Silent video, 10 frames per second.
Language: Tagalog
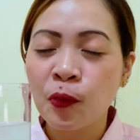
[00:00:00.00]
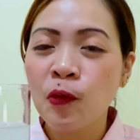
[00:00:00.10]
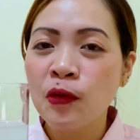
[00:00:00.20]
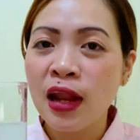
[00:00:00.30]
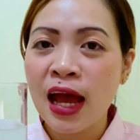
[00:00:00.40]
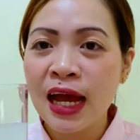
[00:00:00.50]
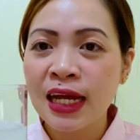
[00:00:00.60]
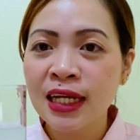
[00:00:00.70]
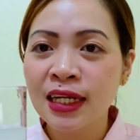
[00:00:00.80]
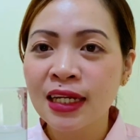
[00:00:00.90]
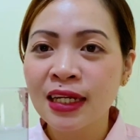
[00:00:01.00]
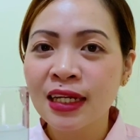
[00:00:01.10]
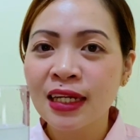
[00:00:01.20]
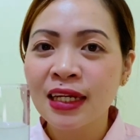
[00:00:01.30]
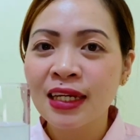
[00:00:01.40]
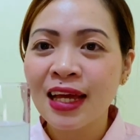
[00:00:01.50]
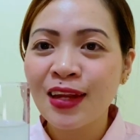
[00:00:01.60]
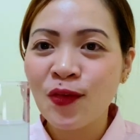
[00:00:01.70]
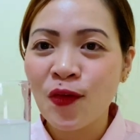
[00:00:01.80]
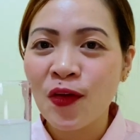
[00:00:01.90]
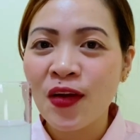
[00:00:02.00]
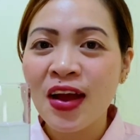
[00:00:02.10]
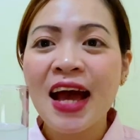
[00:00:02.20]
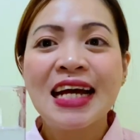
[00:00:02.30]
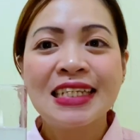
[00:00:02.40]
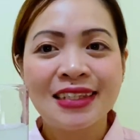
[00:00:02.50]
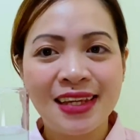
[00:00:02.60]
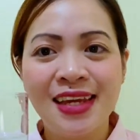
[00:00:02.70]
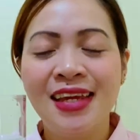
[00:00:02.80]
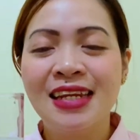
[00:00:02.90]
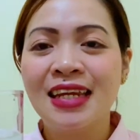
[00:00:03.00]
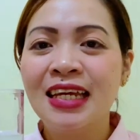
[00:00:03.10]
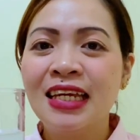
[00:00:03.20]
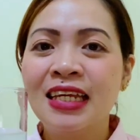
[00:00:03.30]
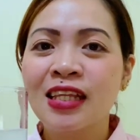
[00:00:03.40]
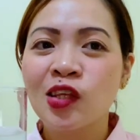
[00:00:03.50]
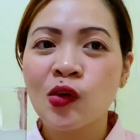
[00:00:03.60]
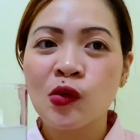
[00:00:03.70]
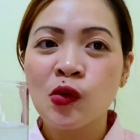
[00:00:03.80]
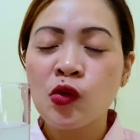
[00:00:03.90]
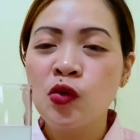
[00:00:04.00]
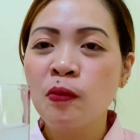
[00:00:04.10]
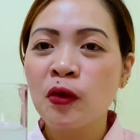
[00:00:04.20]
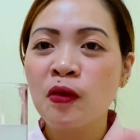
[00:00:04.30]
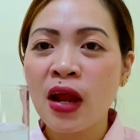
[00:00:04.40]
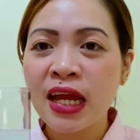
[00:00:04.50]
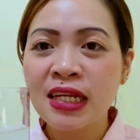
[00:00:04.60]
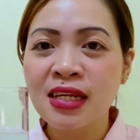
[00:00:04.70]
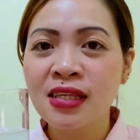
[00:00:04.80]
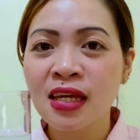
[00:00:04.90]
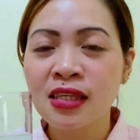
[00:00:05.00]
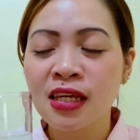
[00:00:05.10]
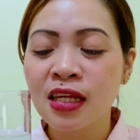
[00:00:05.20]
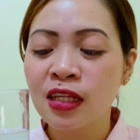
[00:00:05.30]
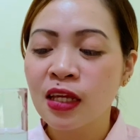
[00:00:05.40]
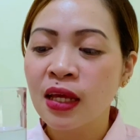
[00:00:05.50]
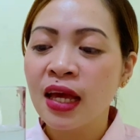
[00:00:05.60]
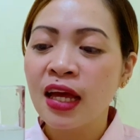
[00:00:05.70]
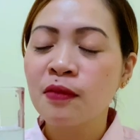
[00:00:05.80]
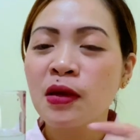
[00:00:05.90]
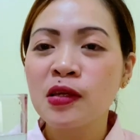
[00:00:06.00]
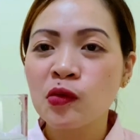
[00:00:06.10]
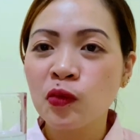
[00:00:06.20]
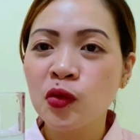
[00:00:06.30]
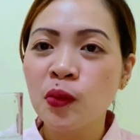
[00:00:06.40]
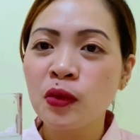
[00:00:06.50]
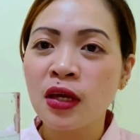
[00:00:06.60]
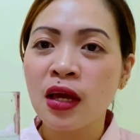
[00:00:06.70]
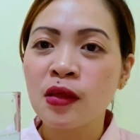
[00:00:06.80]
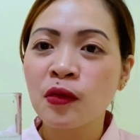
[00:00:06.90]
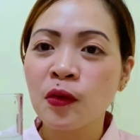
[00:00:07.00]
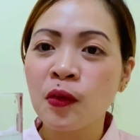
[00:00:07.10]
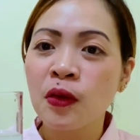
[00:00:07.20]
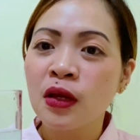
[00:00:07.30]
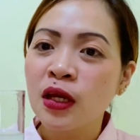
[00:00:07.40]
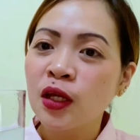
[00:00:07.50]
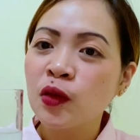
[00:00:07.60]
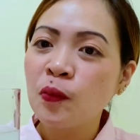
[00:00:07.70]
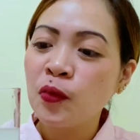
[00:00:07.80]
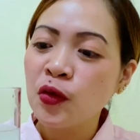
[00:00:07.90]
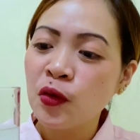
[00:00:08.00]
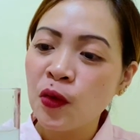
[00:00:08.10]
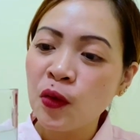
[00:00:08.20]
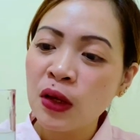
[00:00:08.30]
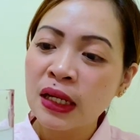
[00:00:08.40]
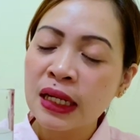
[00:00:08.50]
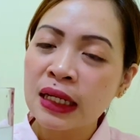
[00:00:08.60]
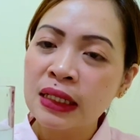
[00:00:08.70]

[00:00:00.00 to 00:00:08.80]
po ng ano, asin. So, sodium chloride is asin at may sodium siya. So, ito po yung na,